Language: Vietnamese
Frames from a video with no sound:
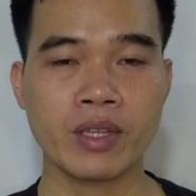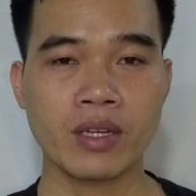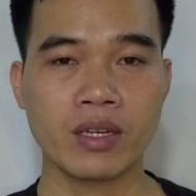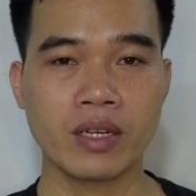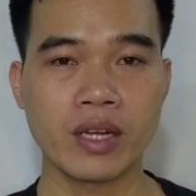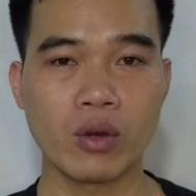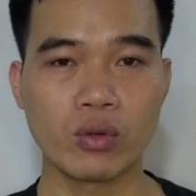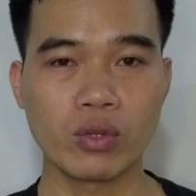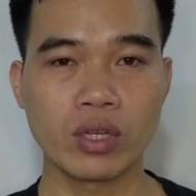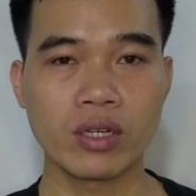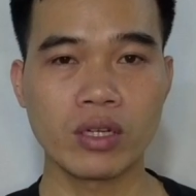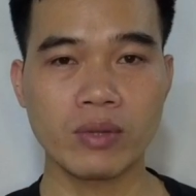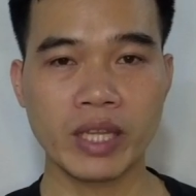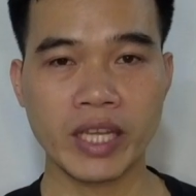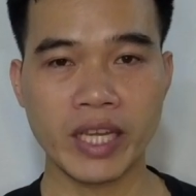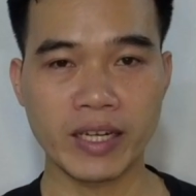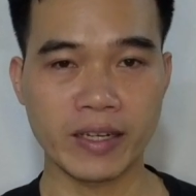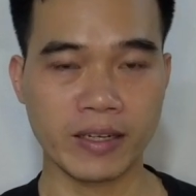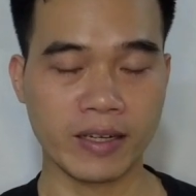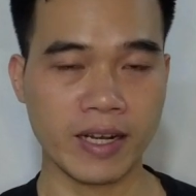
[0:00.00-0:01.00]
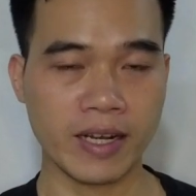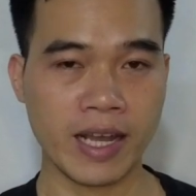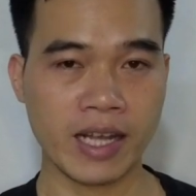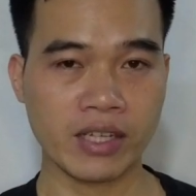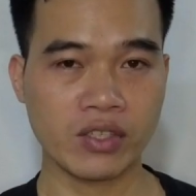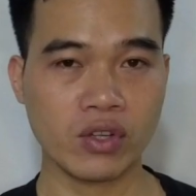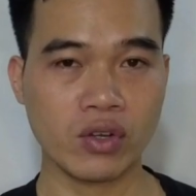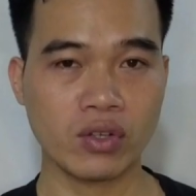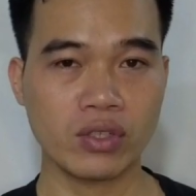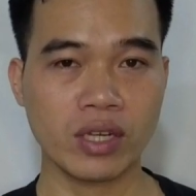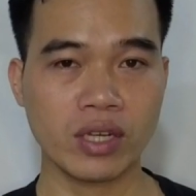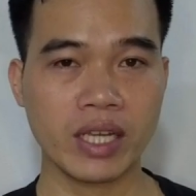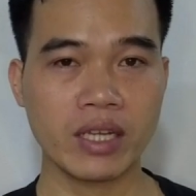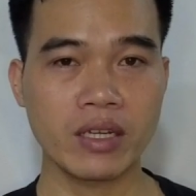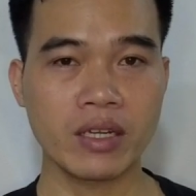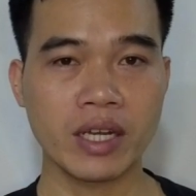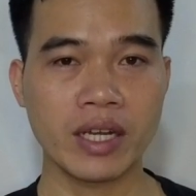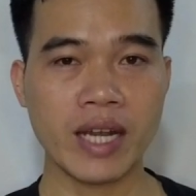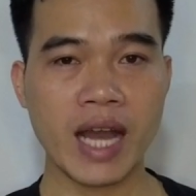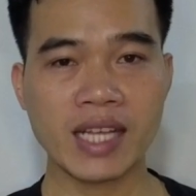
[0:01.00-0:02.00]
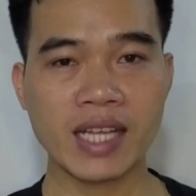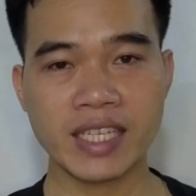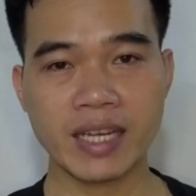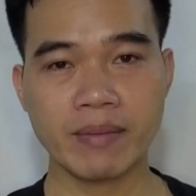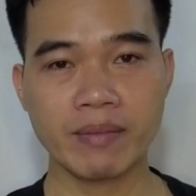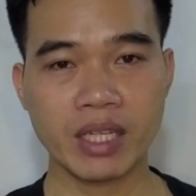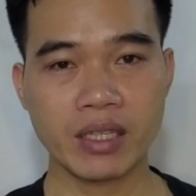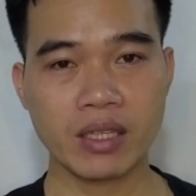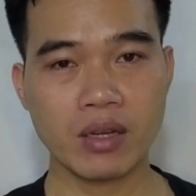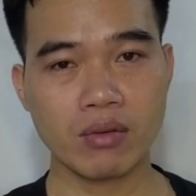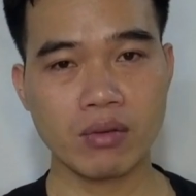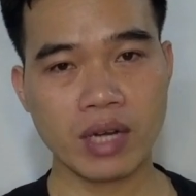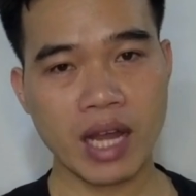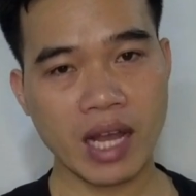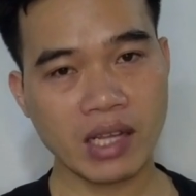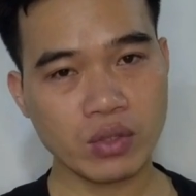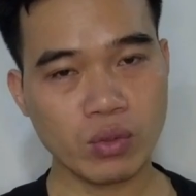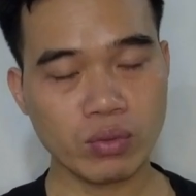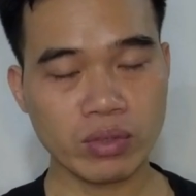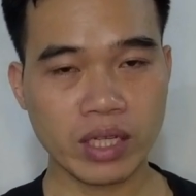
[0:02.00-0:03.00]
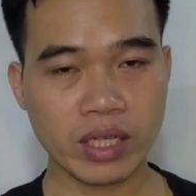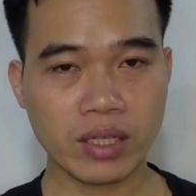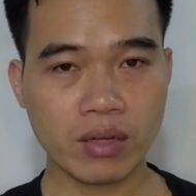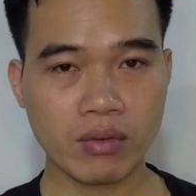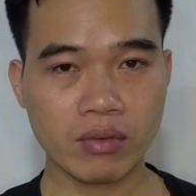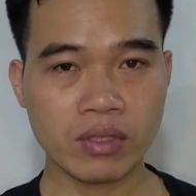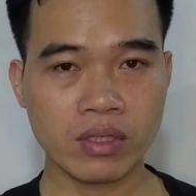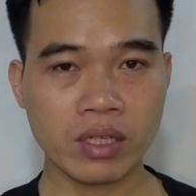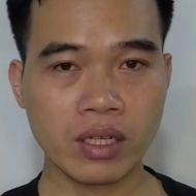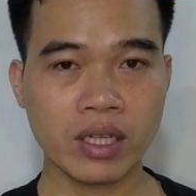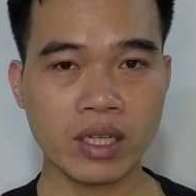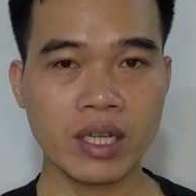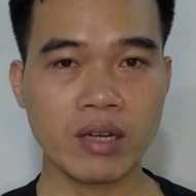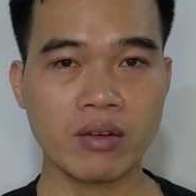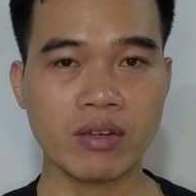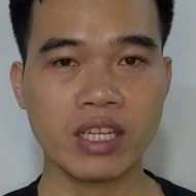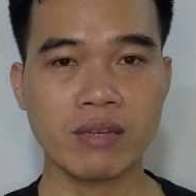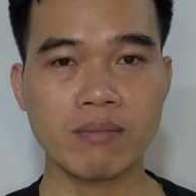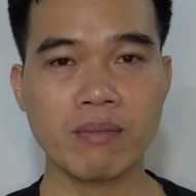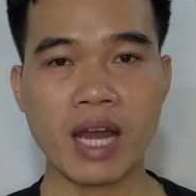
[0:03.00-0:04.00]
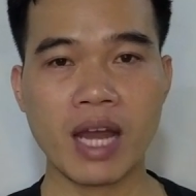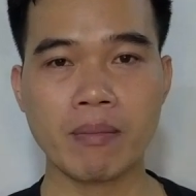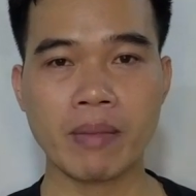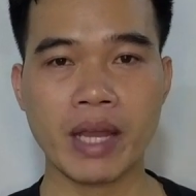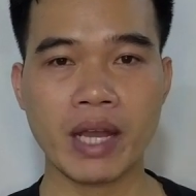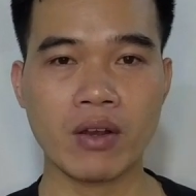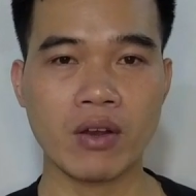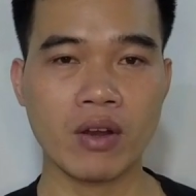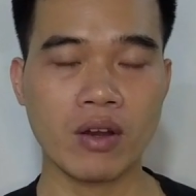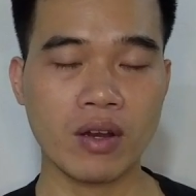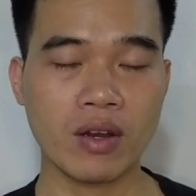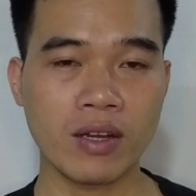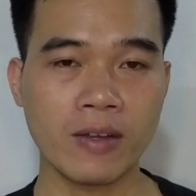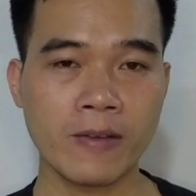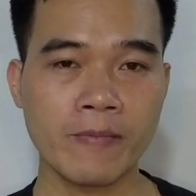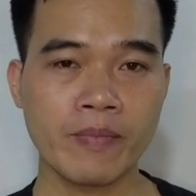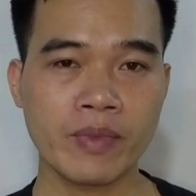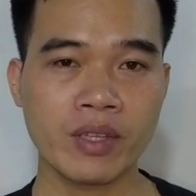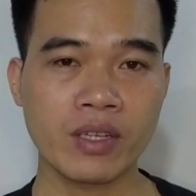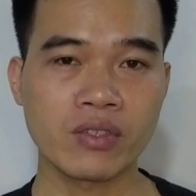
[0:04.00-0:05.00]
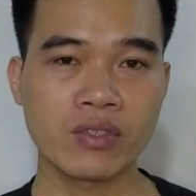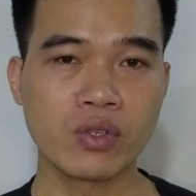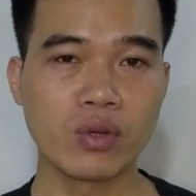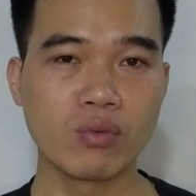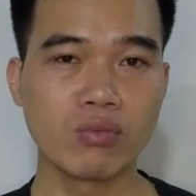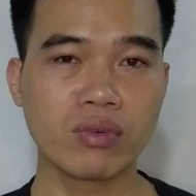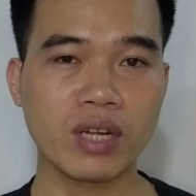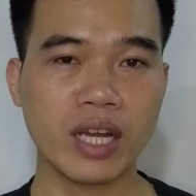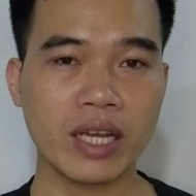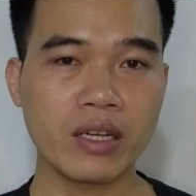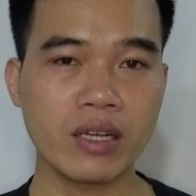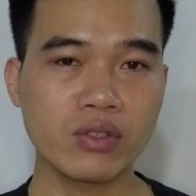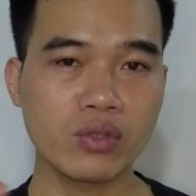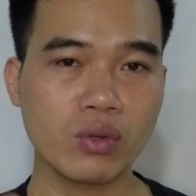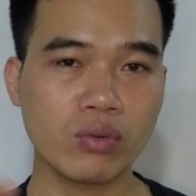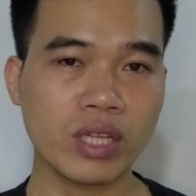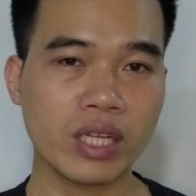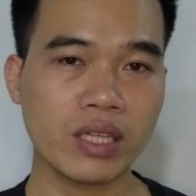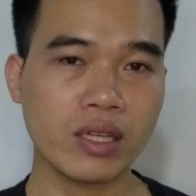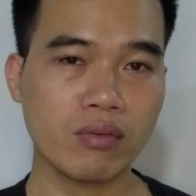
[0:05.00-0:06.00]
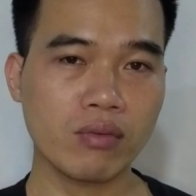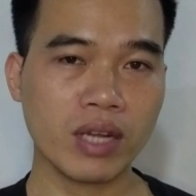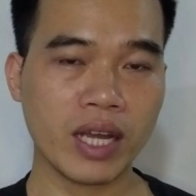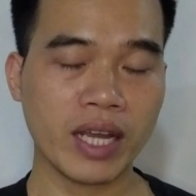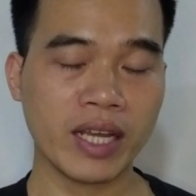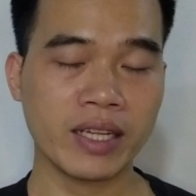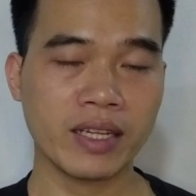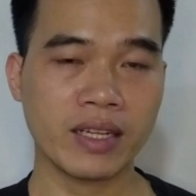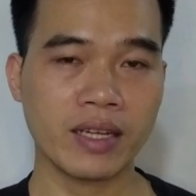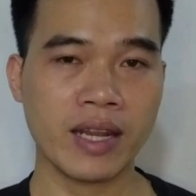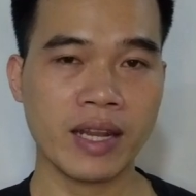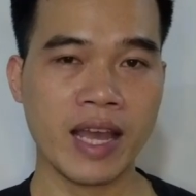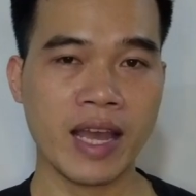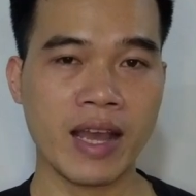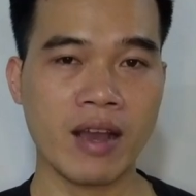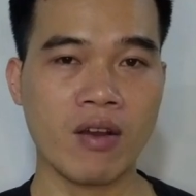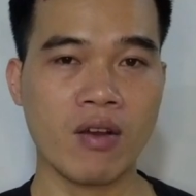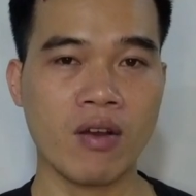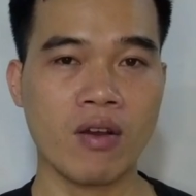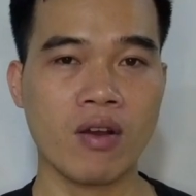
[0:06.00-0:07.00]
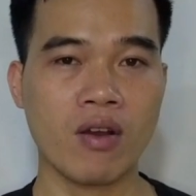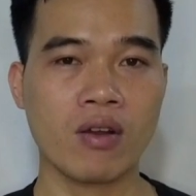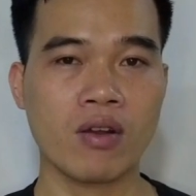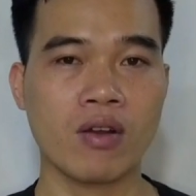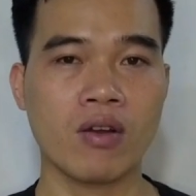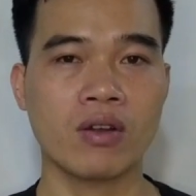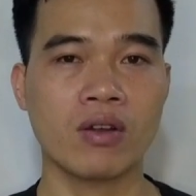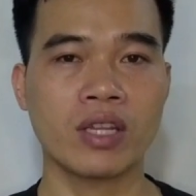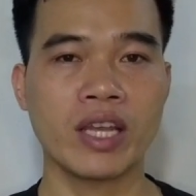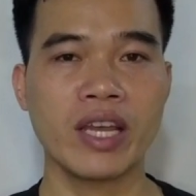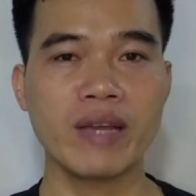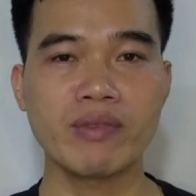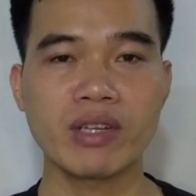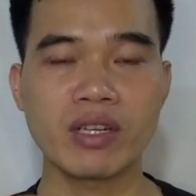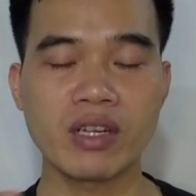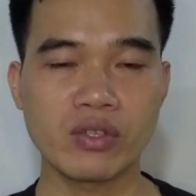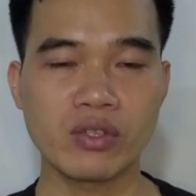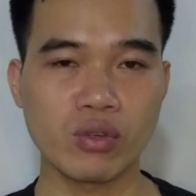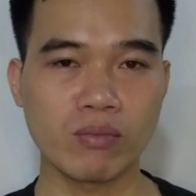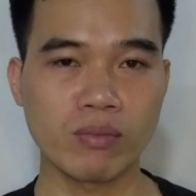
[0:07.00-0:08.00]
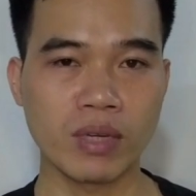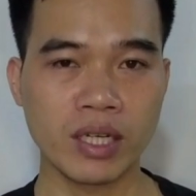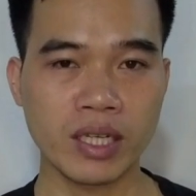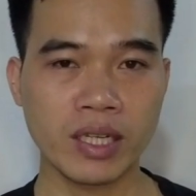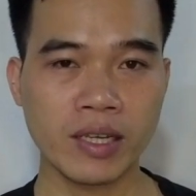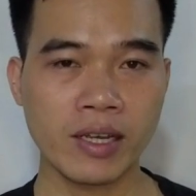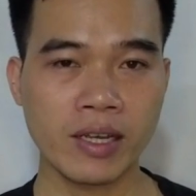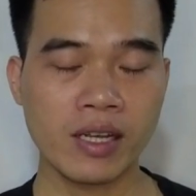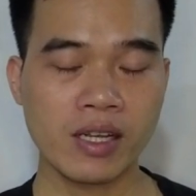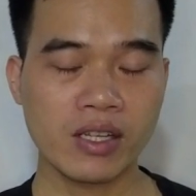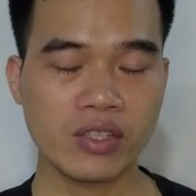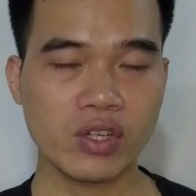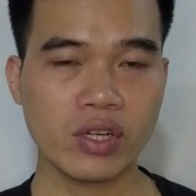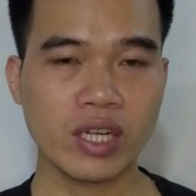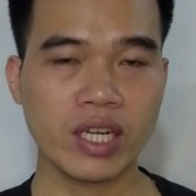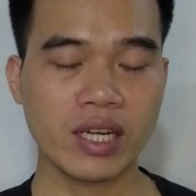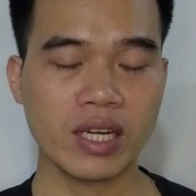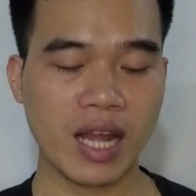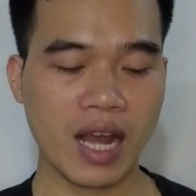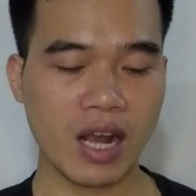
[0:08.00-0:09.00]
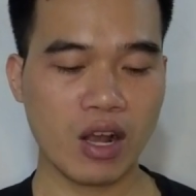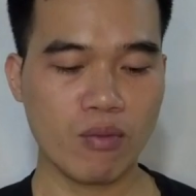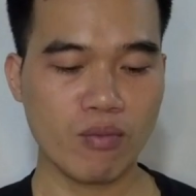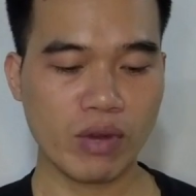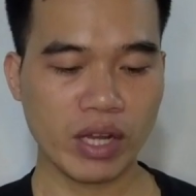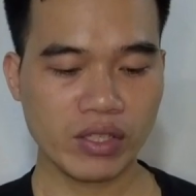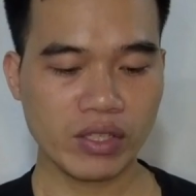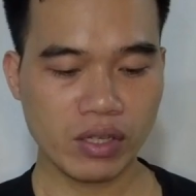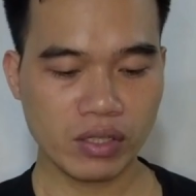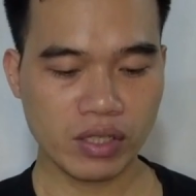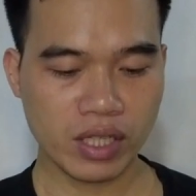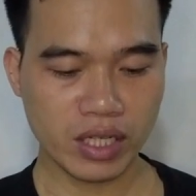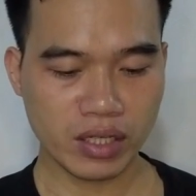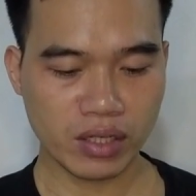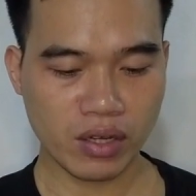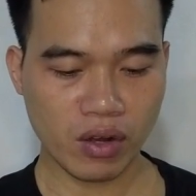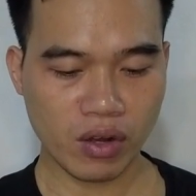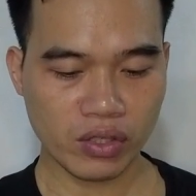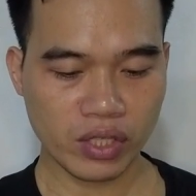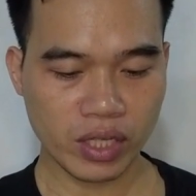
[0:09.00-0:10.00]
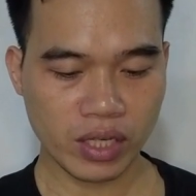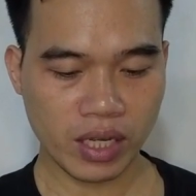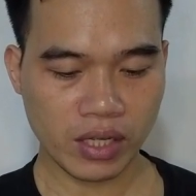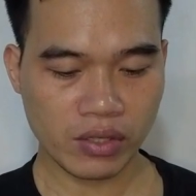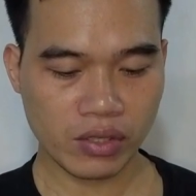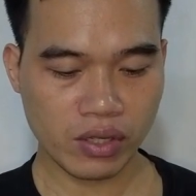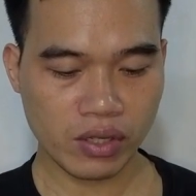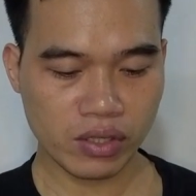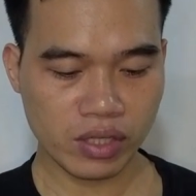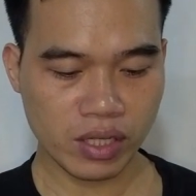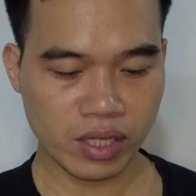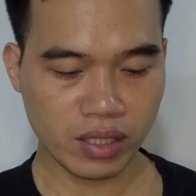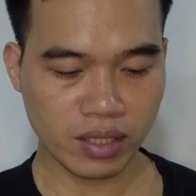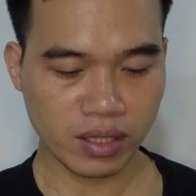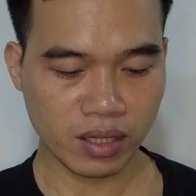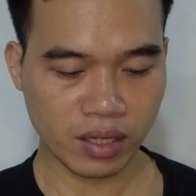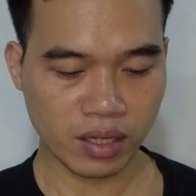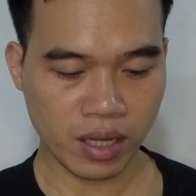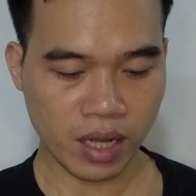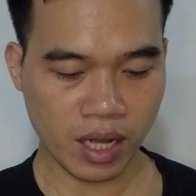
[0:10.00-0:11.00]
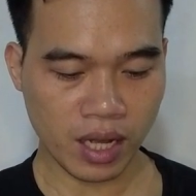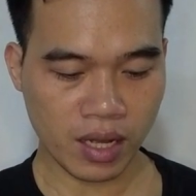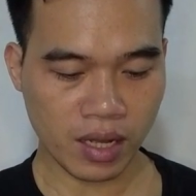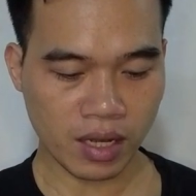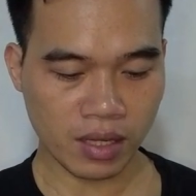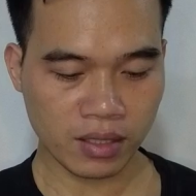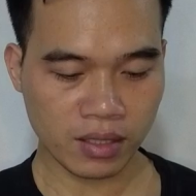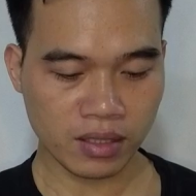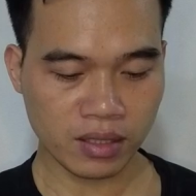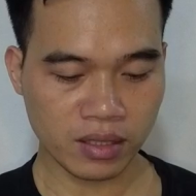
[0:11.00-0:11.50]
đầu tư tiền để cho những cái người đã xem TikTok đã dùng TikTok giới thiệu đến bạn bè của họ dùng cái ứng dụng TikTok này để họ có thêm những người dùng mới cho nên là có một cái chương trình đó chính là chương trình à,